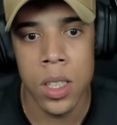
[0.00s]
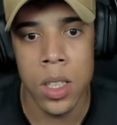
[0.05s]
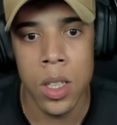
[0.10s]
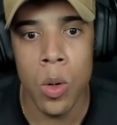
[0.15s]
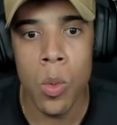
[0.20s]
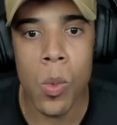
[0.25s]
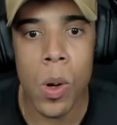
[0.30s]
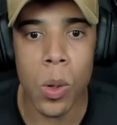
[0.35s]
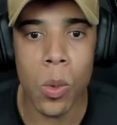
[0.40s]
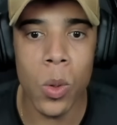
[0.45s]

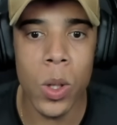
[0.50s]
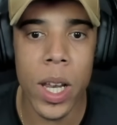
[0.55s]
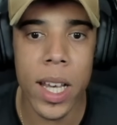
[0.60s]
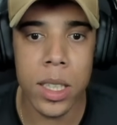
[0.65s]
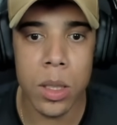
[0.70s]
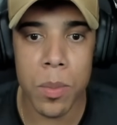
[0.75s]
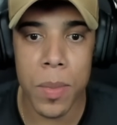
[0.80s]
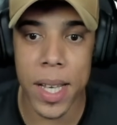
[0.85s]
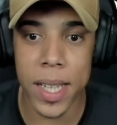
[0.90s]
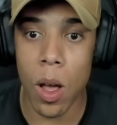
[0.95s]
Uma colher
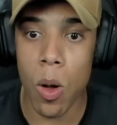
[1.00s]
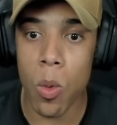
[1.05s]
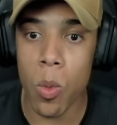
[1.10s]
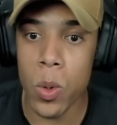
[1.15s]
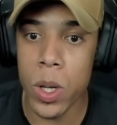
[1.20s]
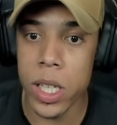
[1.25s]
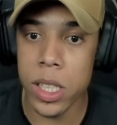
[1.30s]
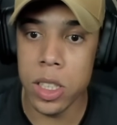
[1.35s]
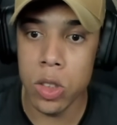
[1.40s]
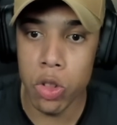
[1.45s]
de metal com
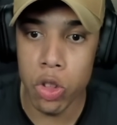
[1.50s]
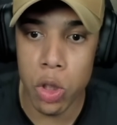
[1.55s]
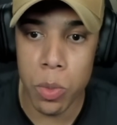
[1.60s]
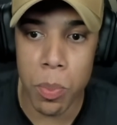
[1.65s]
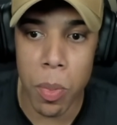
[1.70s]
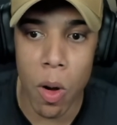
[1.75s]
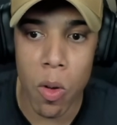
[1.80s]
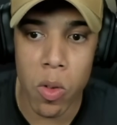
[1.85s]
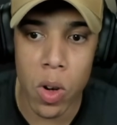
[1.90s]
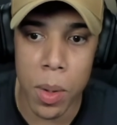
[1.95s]
resíduo de
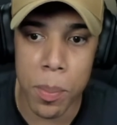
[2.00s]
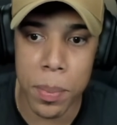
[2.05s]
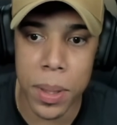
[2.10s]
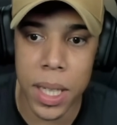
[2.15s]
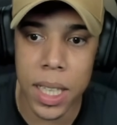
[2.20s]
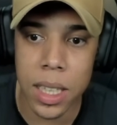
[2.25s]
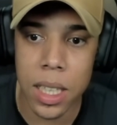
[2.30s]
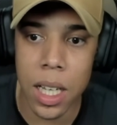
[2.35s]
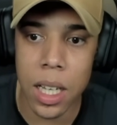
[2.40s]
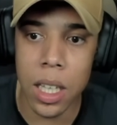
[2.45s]
pólvora
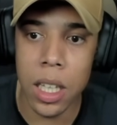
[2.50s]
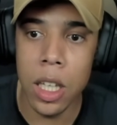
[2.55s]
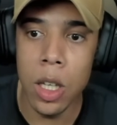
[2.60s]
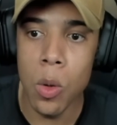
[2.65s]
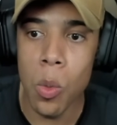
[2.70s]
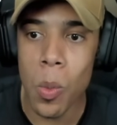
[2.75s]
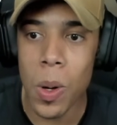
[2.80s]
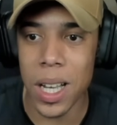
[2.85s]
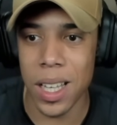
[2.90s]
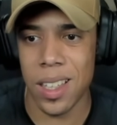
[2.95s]
preta e
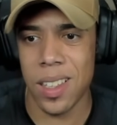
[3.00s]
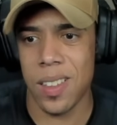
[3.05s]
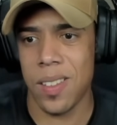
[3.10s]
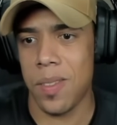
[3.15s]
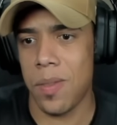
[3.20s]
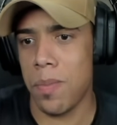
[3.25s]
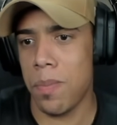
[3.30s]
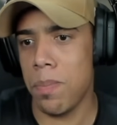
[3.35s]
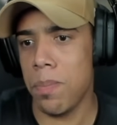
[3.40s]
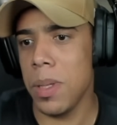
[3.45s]
uma
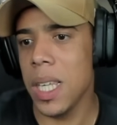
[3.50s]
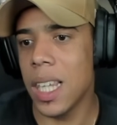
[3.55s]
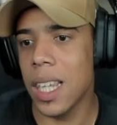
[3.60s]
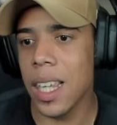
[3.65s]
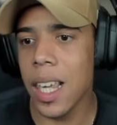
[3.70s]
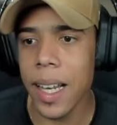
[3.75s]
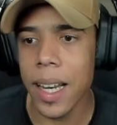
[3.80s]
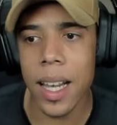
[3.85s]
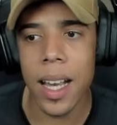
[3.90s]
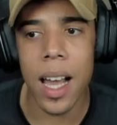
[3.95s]

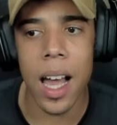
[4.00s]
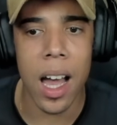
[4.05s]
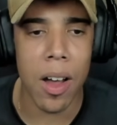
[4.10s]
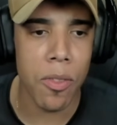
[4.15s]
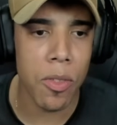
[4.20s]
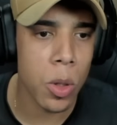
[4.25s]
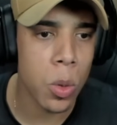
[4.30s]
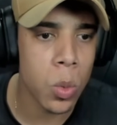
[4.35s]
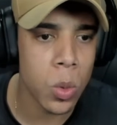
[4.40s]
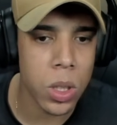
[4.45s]
pequena
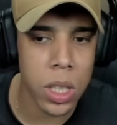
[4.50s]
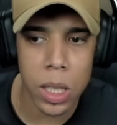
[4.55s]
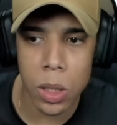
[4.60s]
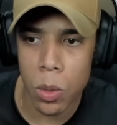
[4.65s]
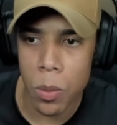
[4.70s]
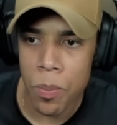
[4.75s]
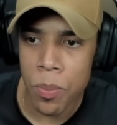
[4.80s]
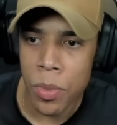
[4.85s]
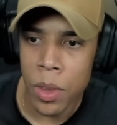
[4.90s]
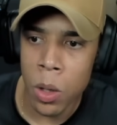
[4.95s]
garrafa
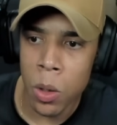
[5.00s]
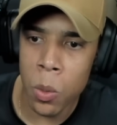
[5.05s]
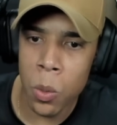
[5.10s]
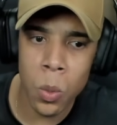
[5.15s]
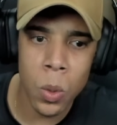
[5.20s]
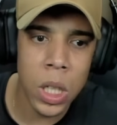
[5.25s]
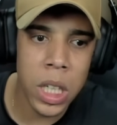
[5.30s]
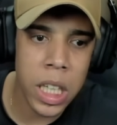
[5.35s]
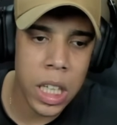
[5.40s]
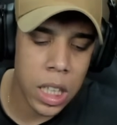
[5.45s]
contendo
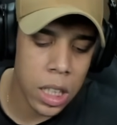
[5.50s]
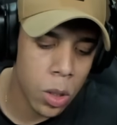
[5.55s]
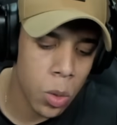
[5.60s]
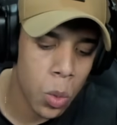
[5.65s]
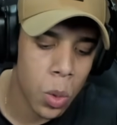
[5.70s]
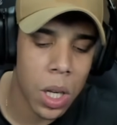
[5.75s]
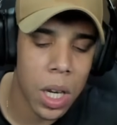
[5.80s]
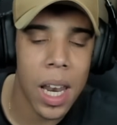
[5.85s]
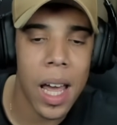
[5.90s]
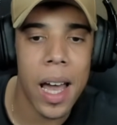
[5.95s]
um líquido
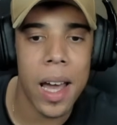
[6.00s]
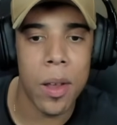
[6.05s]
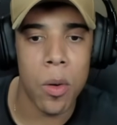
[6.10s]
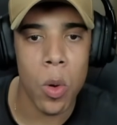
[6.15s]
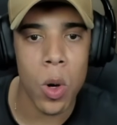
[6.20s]
claro.